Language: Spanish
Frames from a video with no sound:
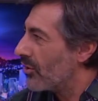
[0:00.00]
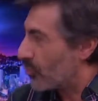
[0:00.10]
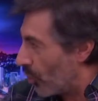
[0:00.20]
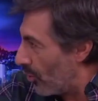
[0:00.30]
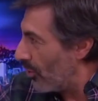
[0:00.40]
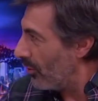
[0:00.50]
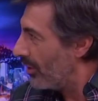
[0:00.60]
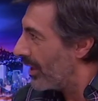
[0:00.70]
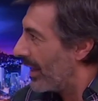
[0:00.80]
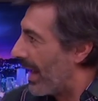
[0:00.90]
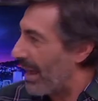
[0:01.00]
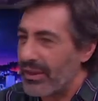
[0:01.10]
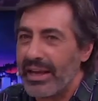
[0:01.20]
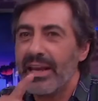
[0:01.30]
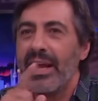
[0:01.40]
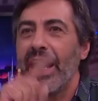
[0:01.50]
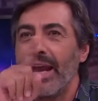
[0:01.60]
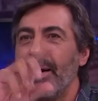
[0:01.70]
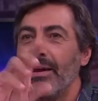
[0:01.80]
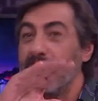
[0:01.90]
Tú hace
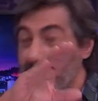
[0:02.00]
eh,